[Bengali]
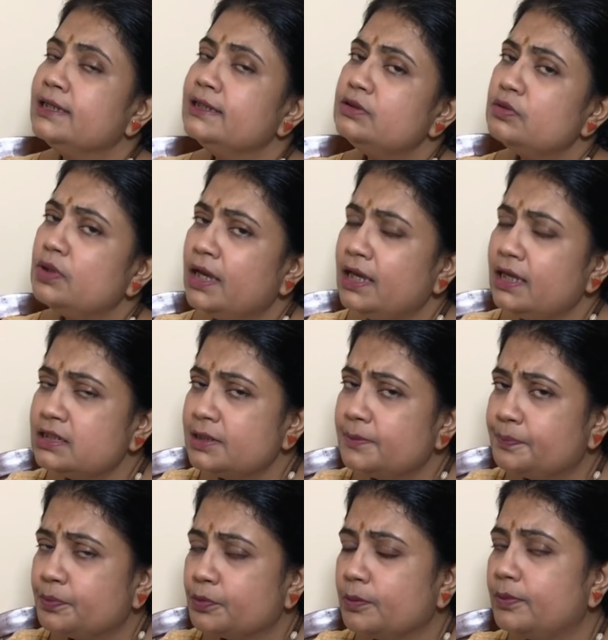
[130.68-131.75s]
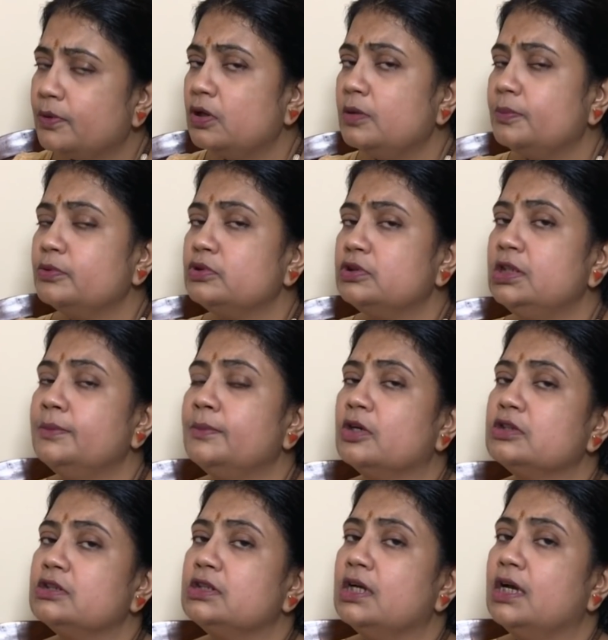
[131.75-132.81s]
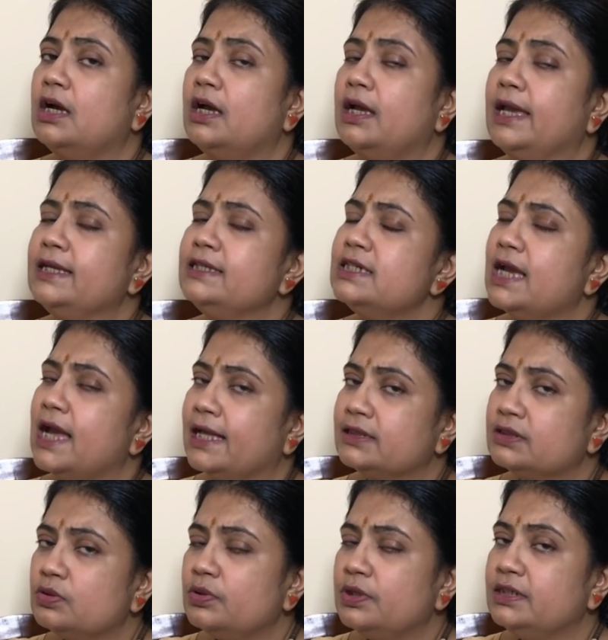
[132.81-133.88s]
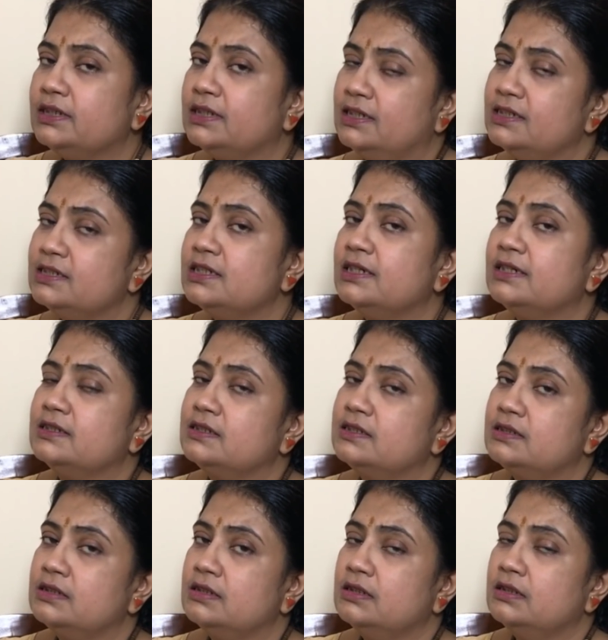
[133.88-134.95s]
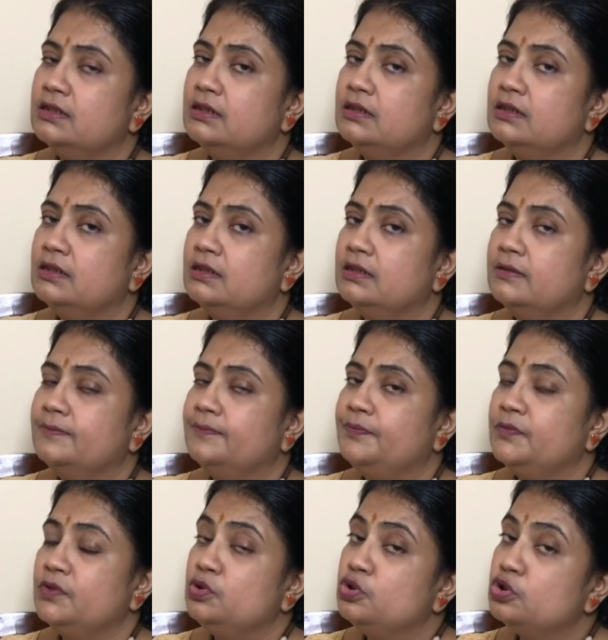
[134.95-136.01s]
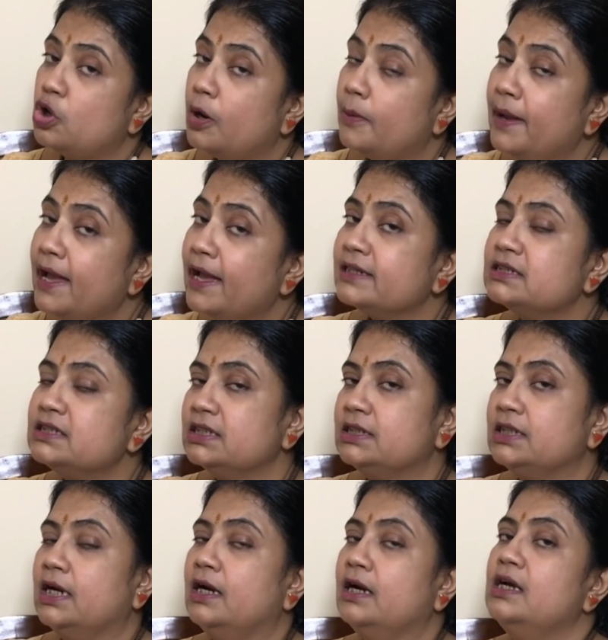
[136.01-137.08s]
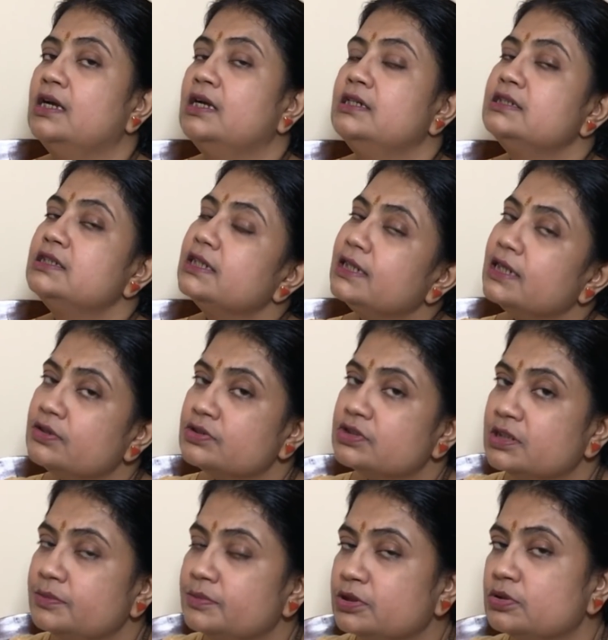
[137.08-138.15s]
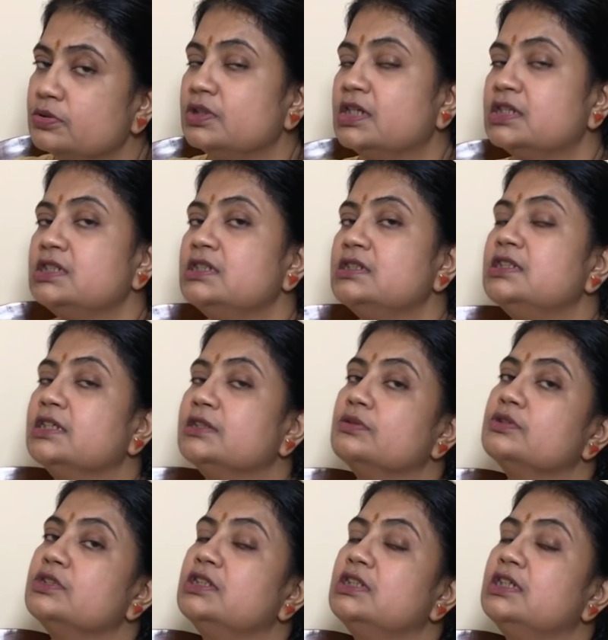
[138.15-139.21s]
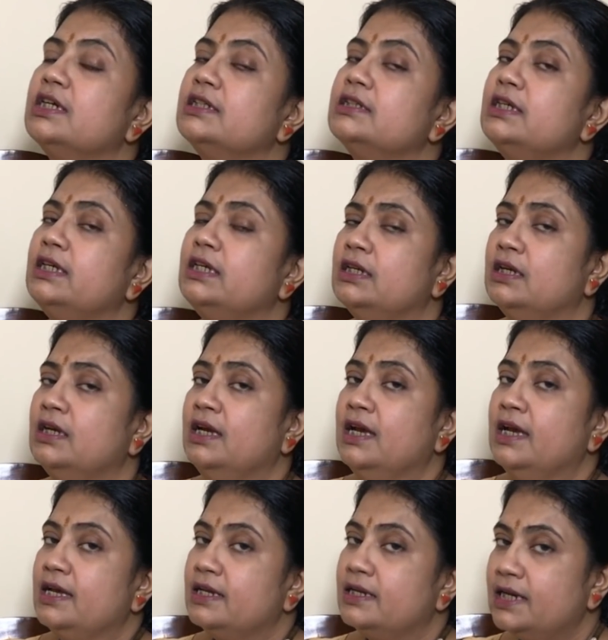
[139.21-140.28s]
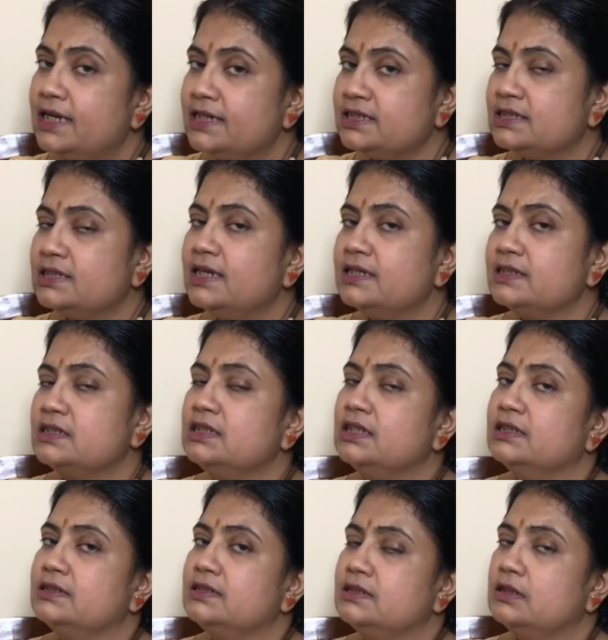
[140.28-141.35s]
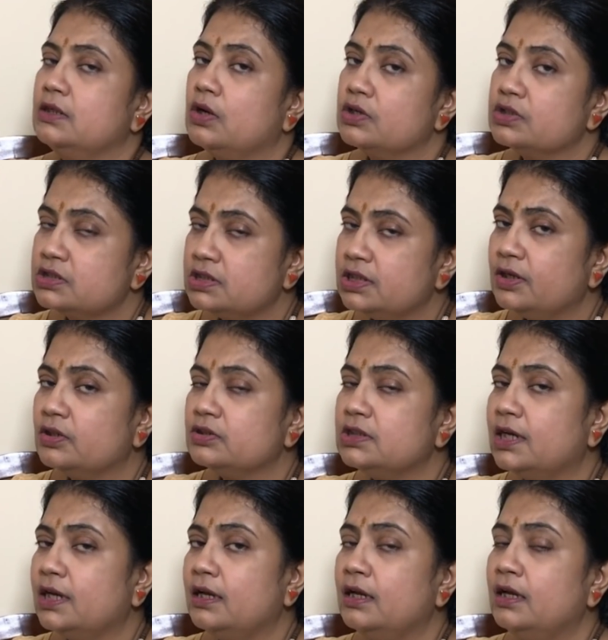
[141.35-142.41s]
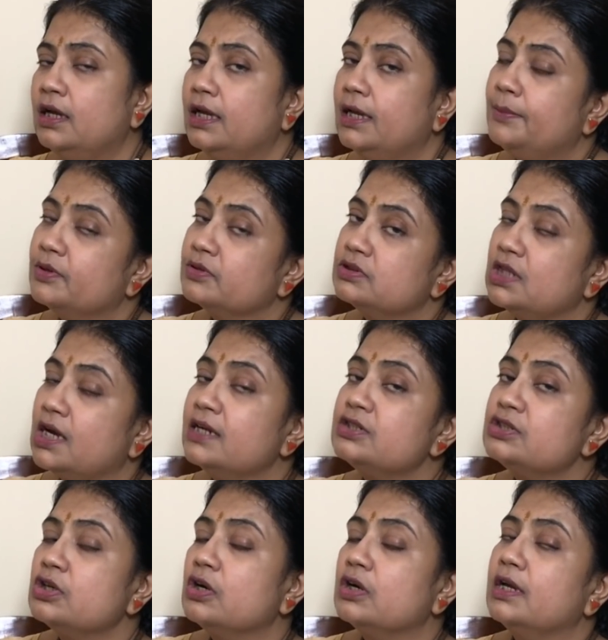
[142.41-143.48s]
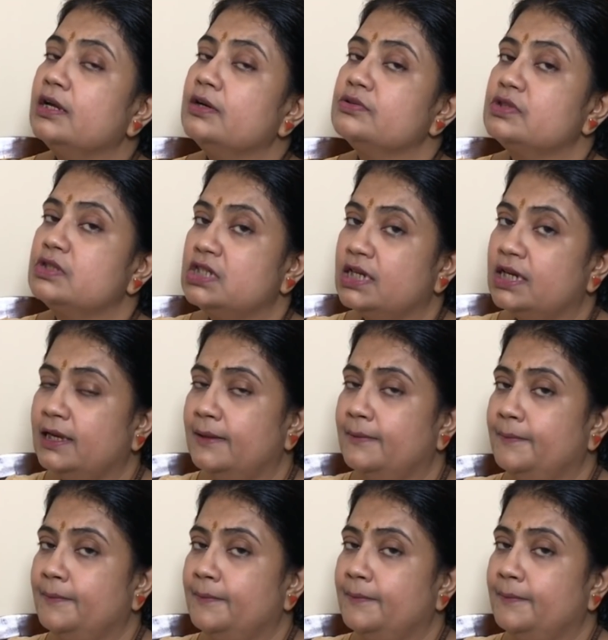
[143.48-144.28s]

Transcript: কিন্তু এই যে প্রবল বুদ্ধিমত্তা এই যে এত ইন্টেলিজেন্স ড্রব্যাক যেটা সেটা হচ্ছে মিথুন রাশির জাতক জাতিকাদের রেস্টলেসনেস অস্থিরতা এবং তার সঙ্গে হচ্ছে